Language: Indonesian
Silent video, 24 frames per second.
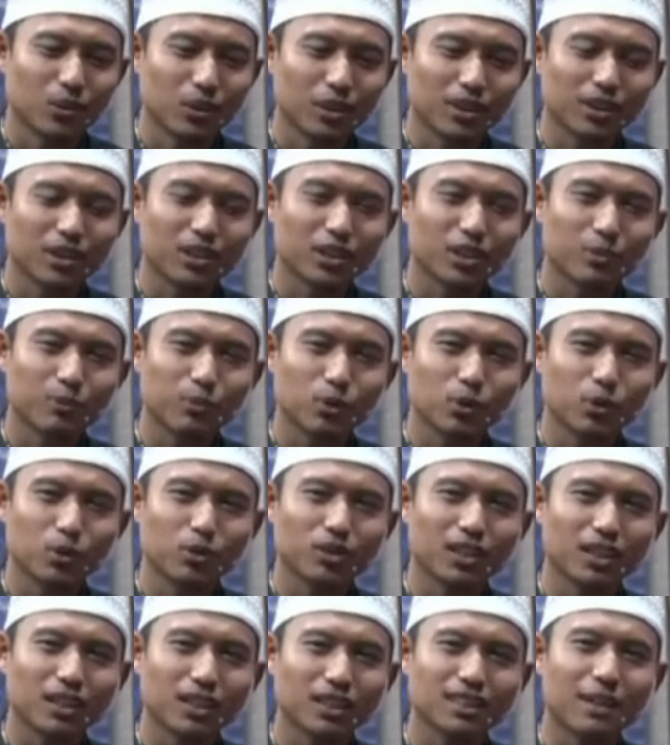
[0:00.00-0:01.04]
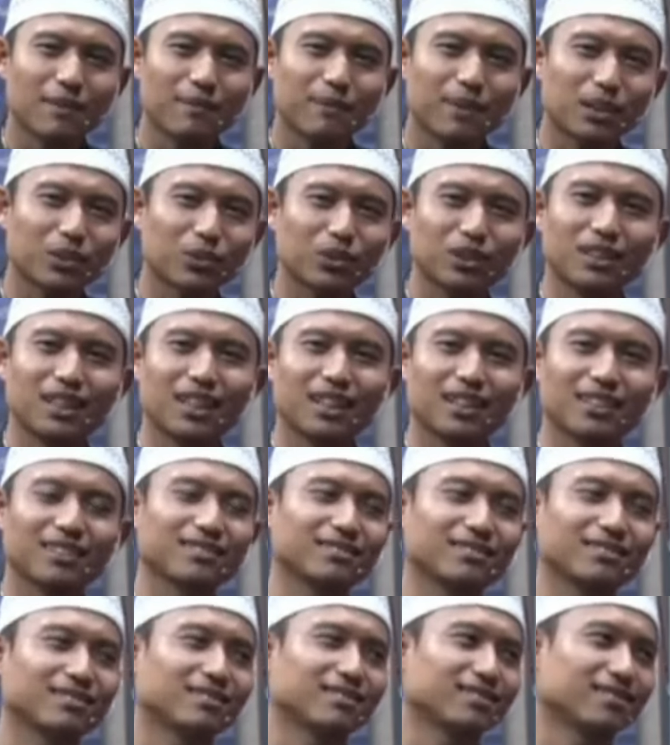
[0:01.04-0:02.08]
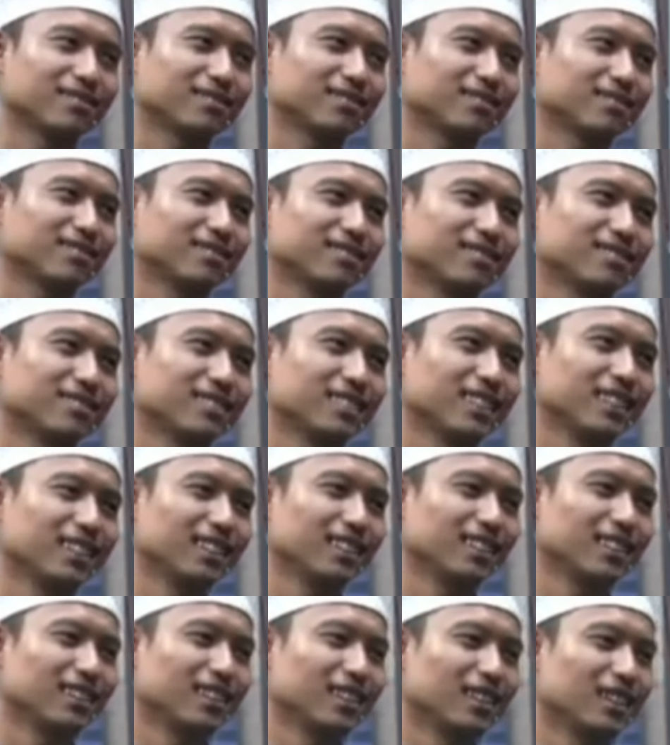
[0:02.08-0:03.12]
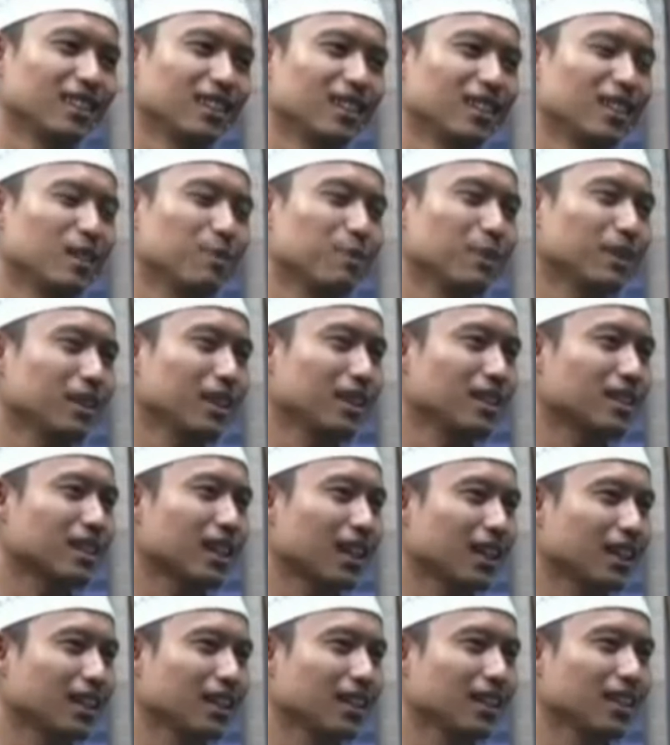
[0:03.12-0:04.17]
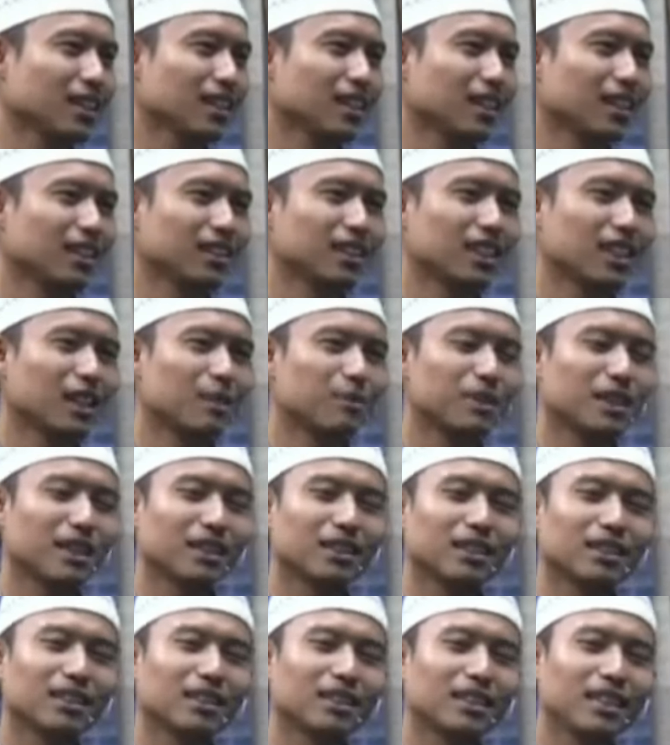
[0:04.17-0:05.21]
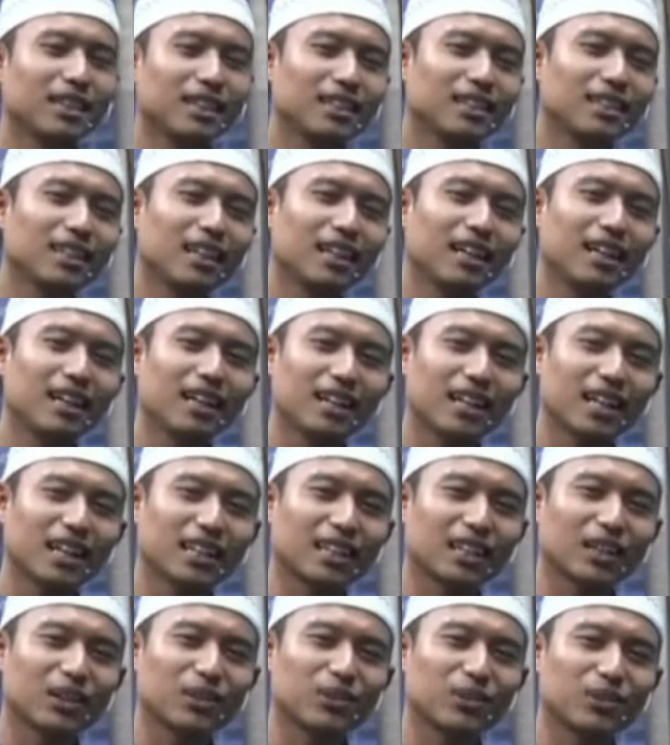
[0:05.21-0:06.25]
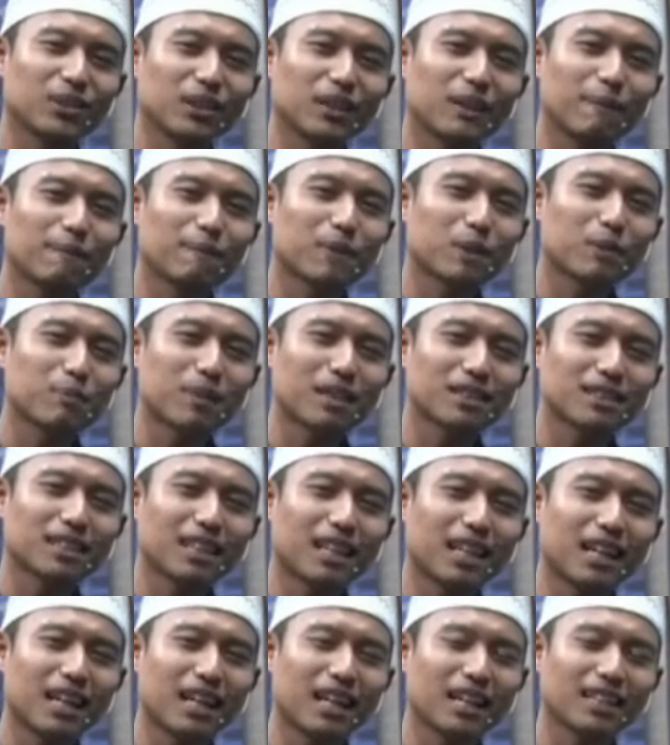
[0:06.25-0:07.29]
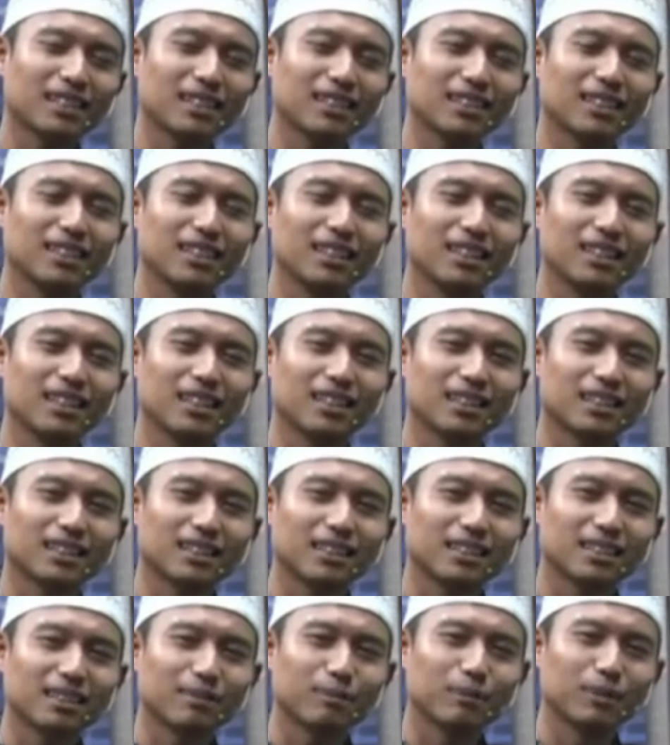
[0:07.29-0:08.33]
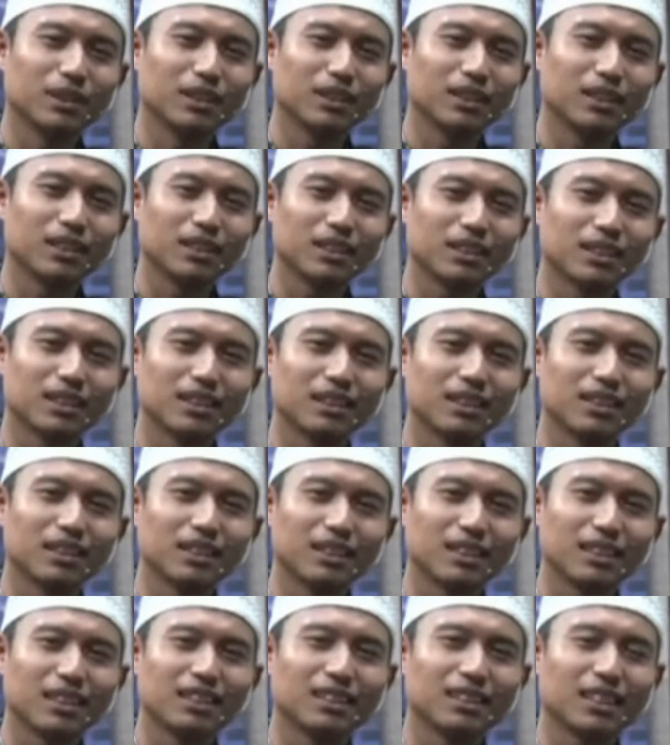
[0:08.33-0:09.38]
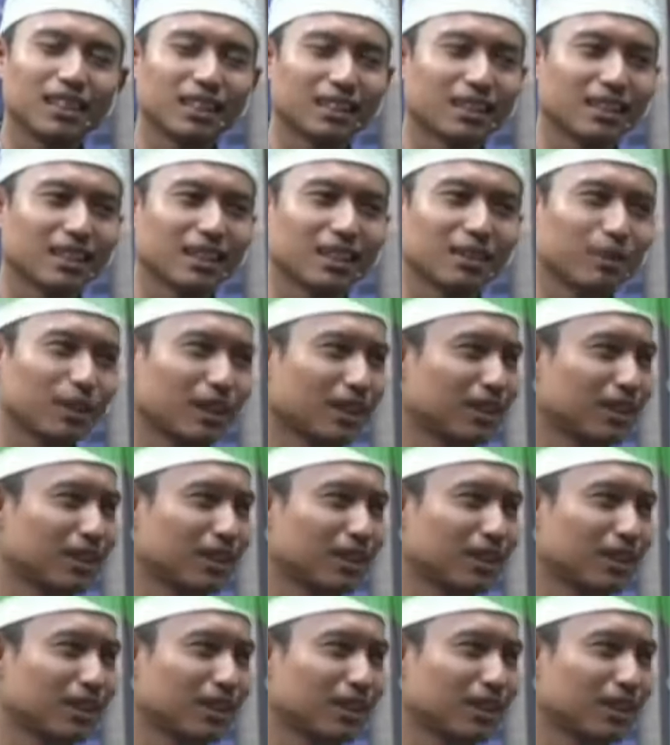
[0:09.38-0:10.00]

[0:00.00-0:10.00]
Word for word: nutrisi tersebut terserap atau tidak. Ini, ini penting sekali dalam melihat tiga kategori permasalahan berkeringat.